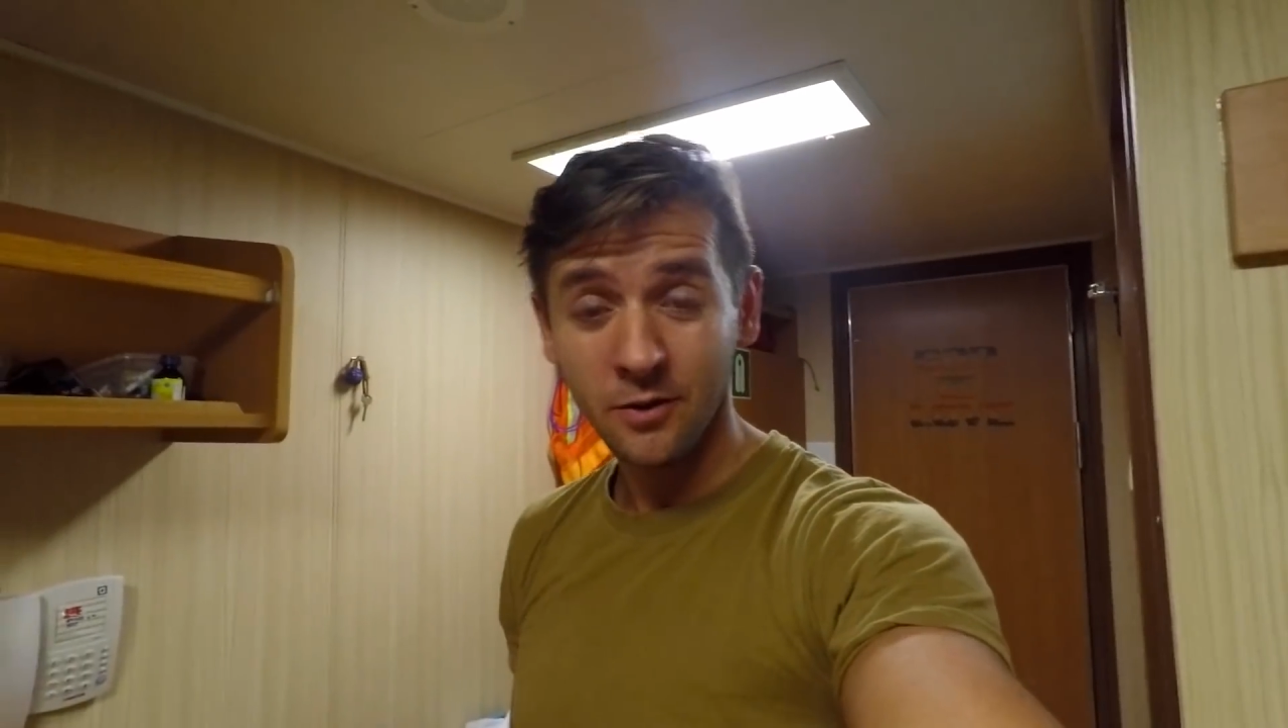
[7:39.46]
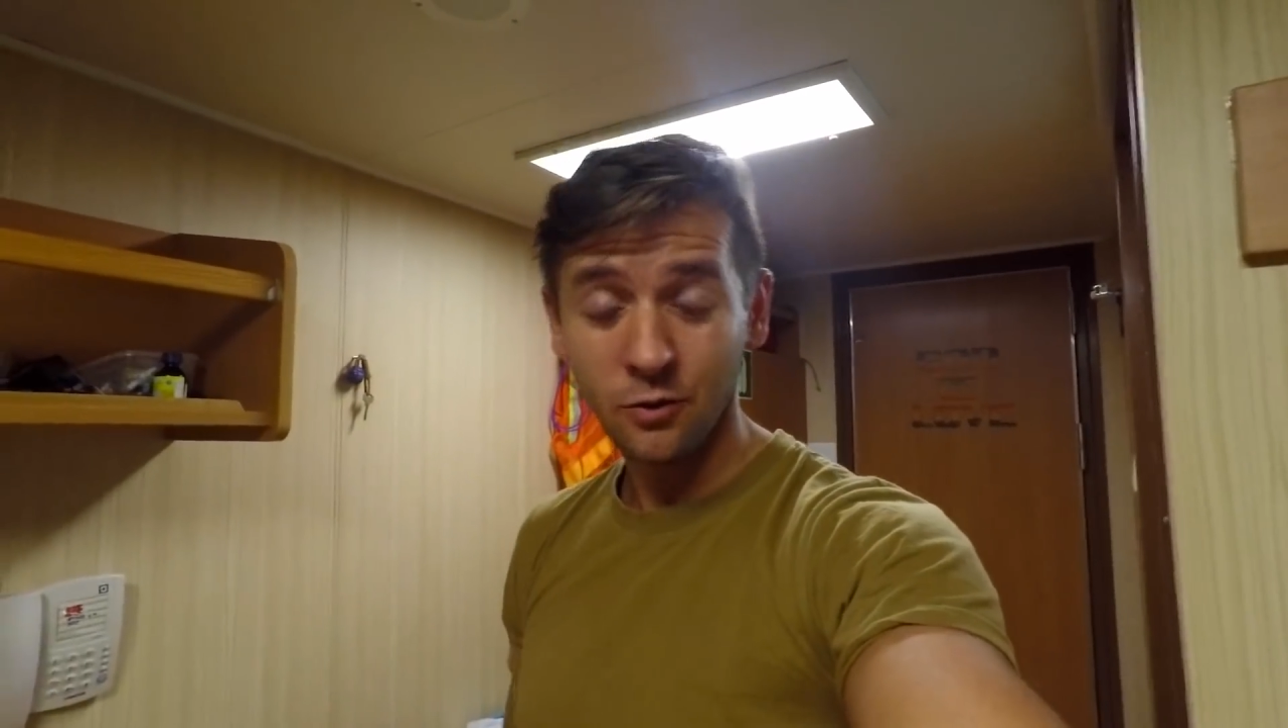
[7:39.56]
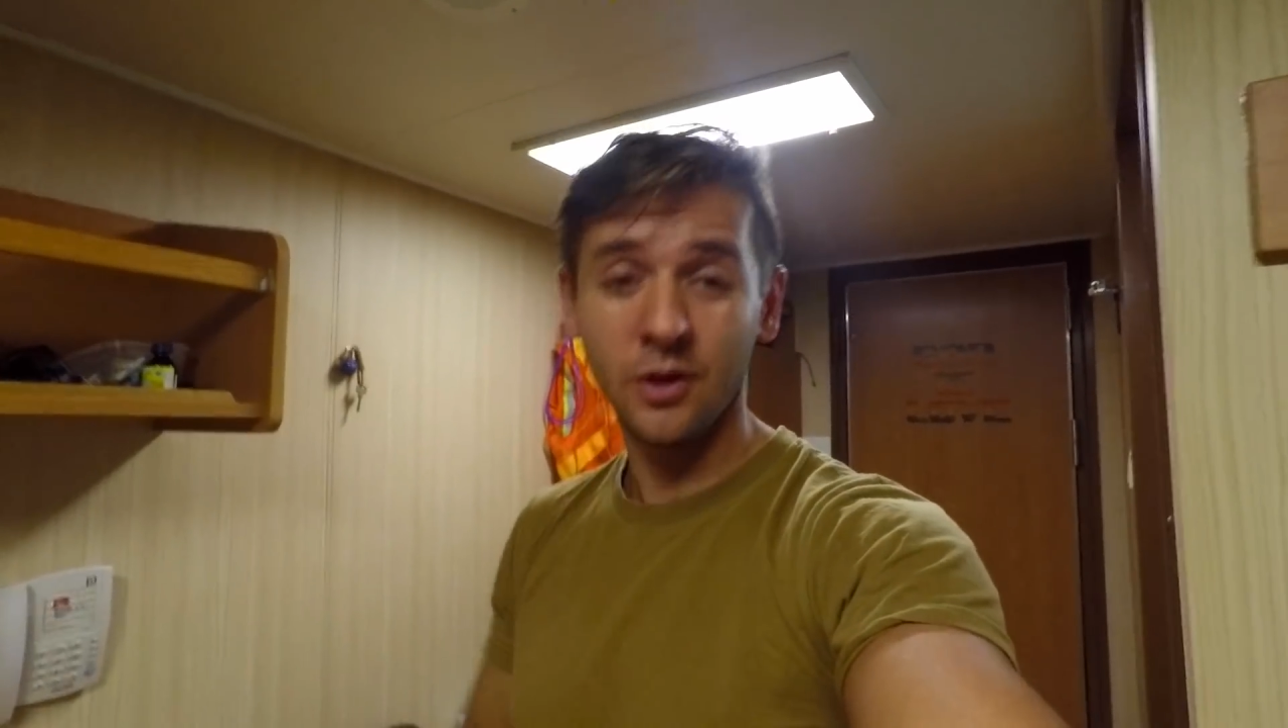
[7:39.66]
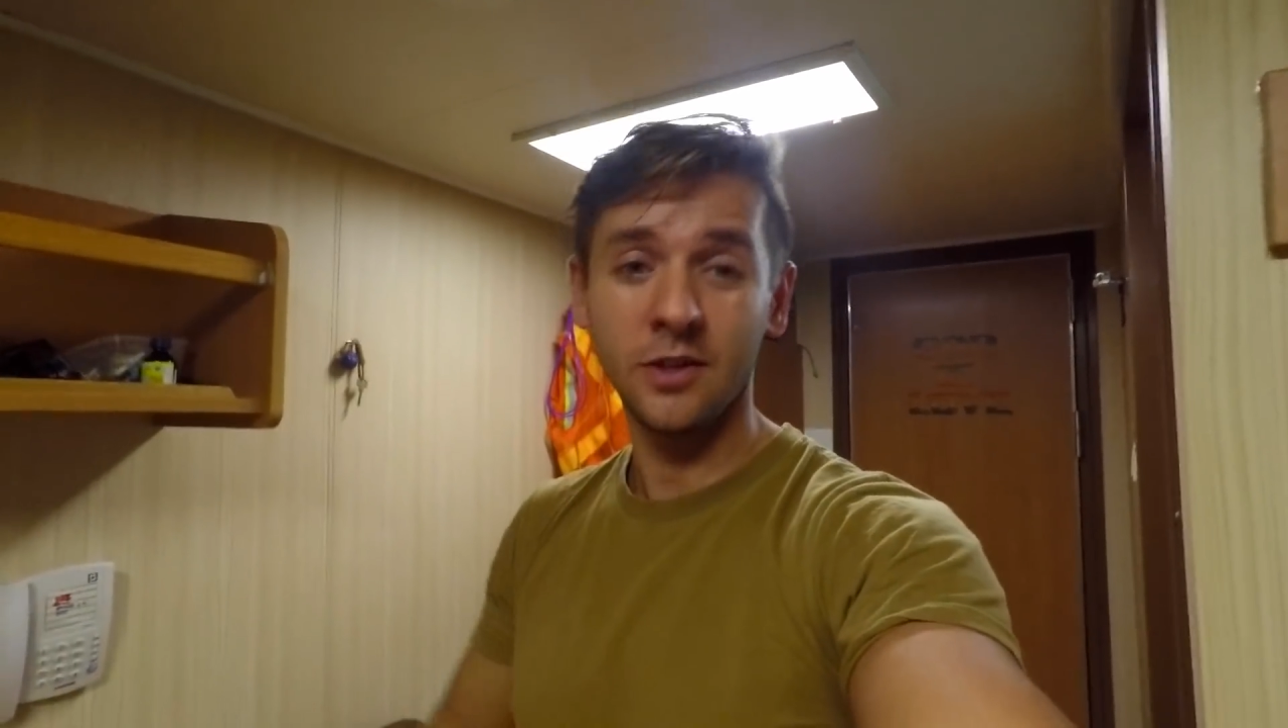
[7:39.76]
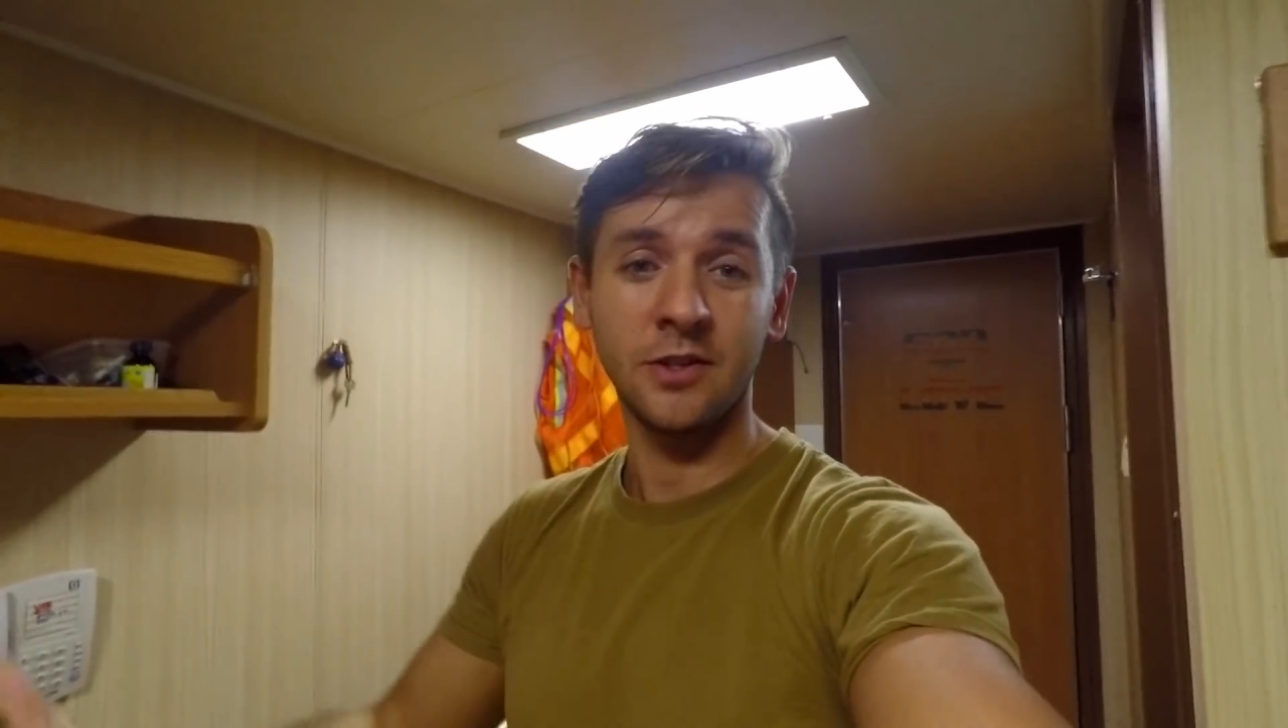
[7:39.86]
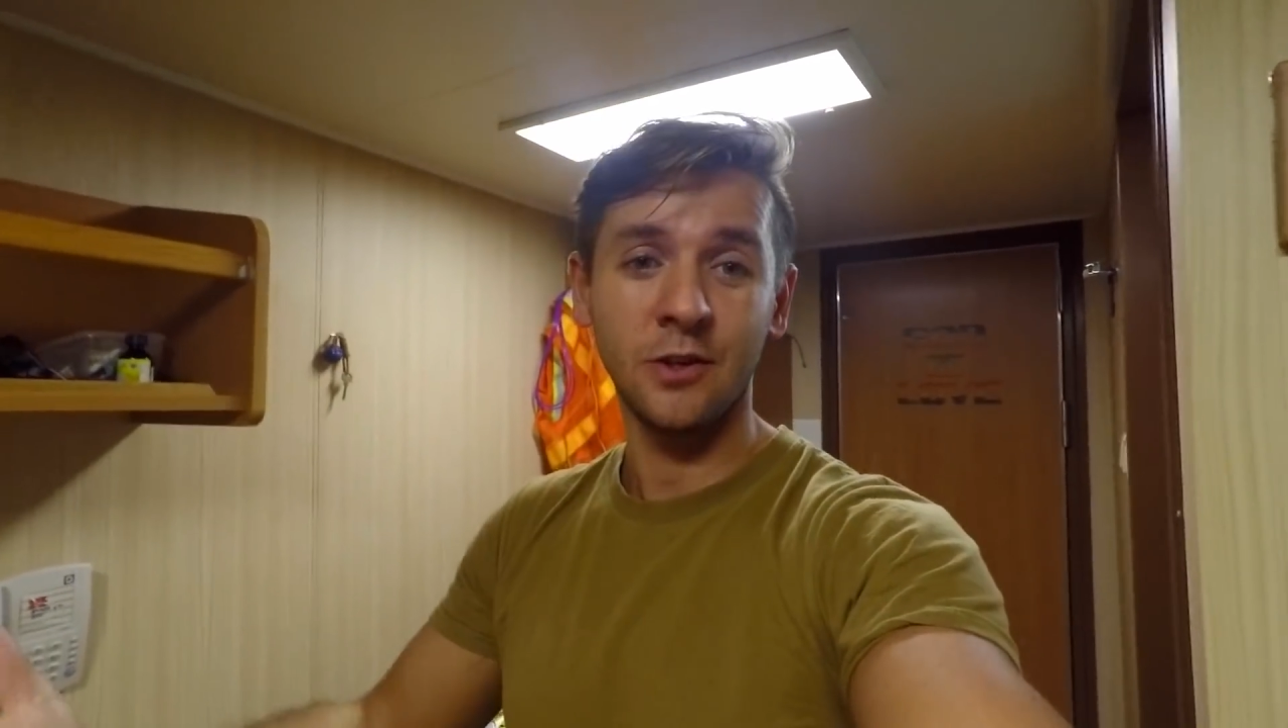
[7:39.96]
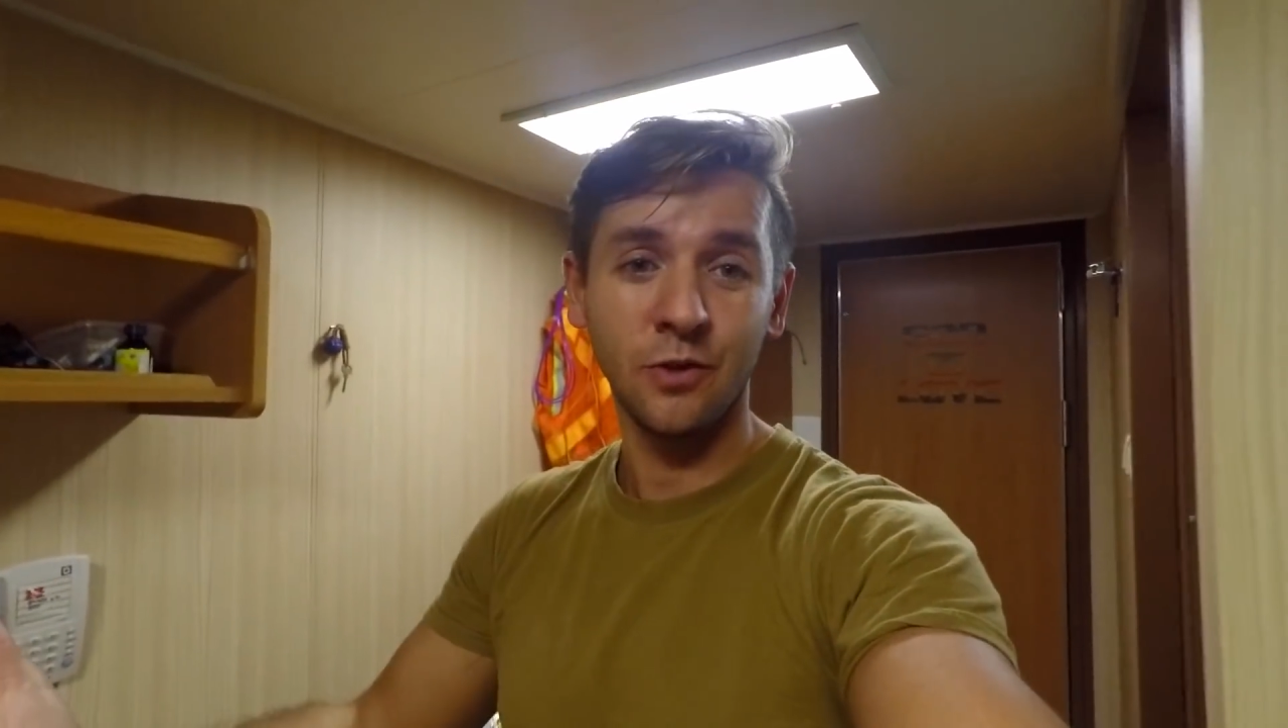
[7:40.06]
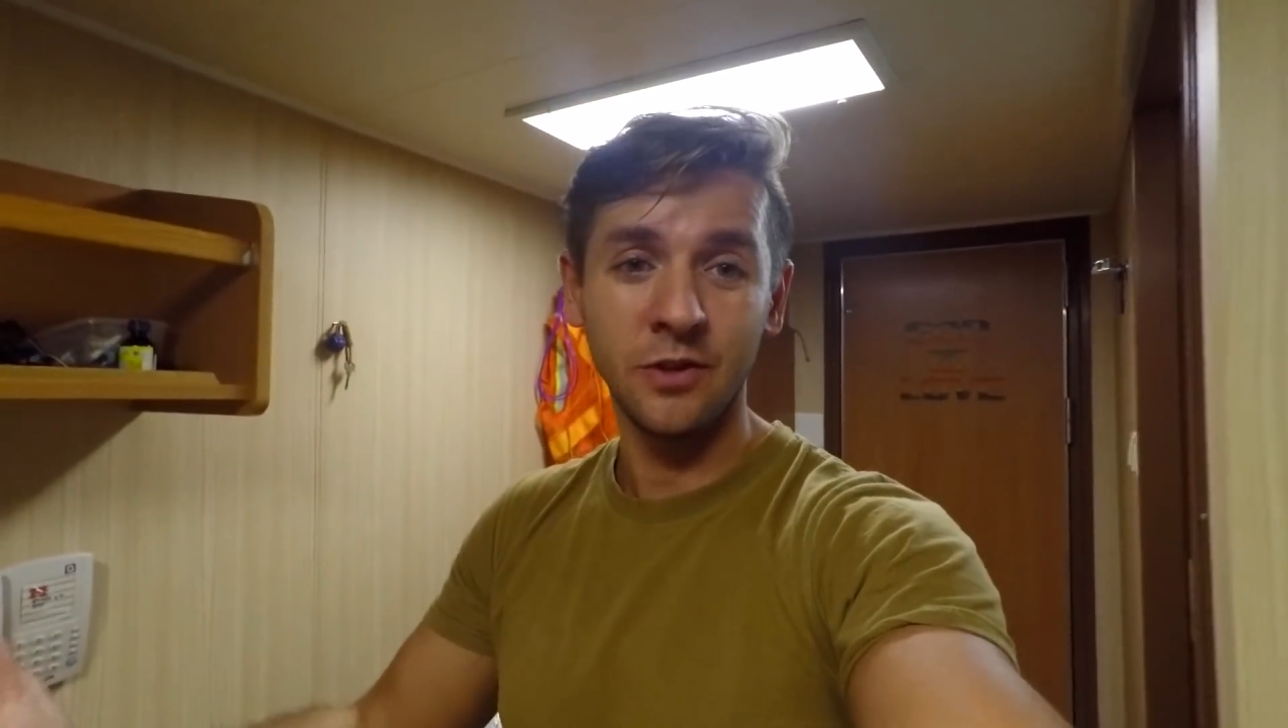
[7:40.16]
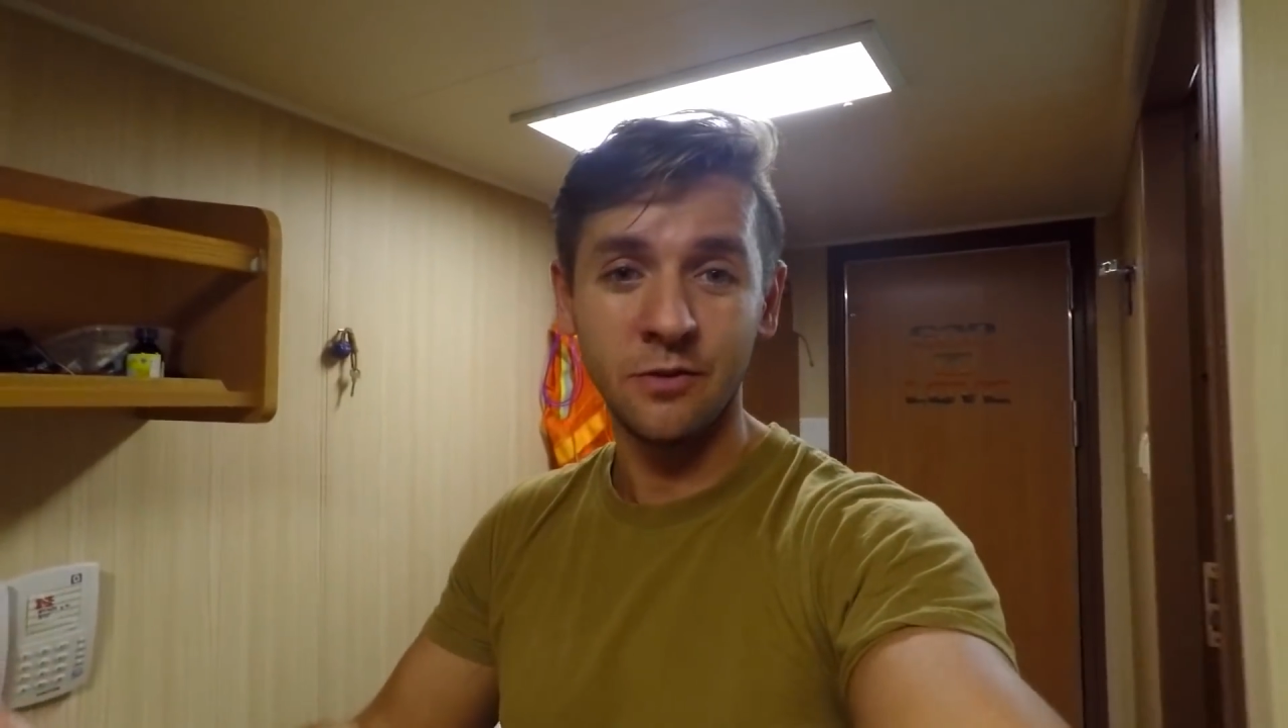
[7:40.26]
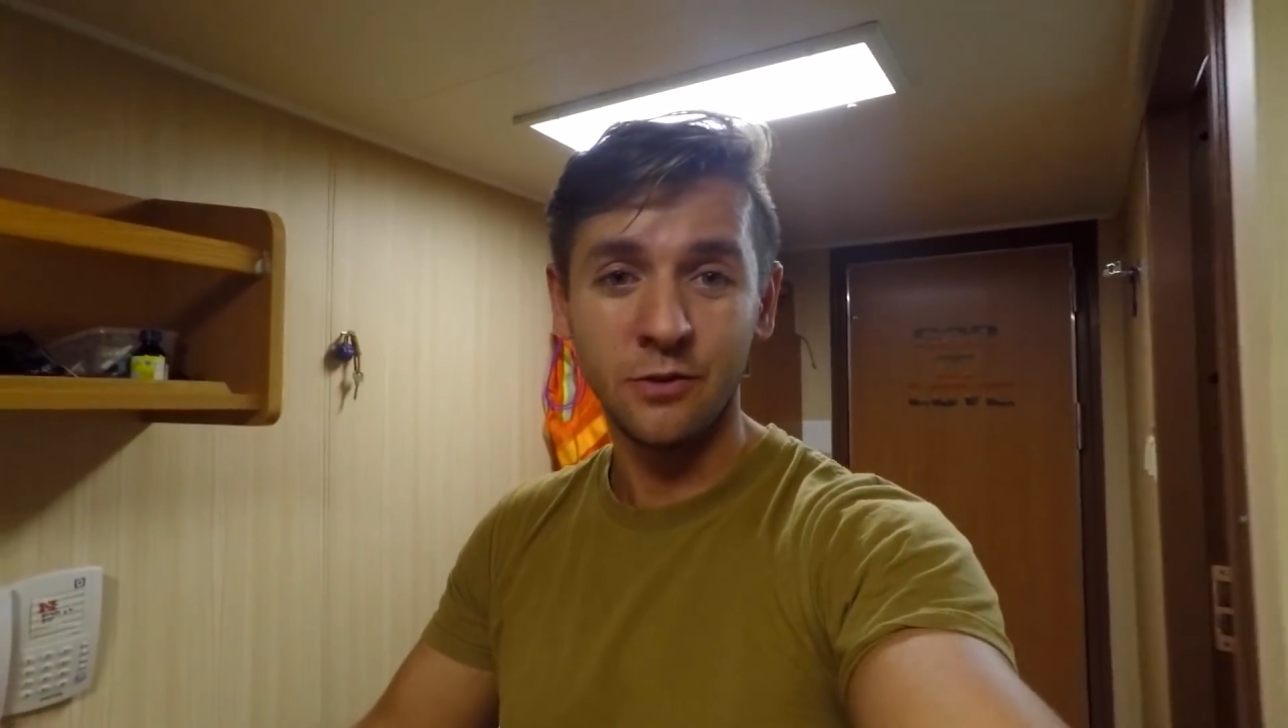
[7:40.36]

Ну а на сегодня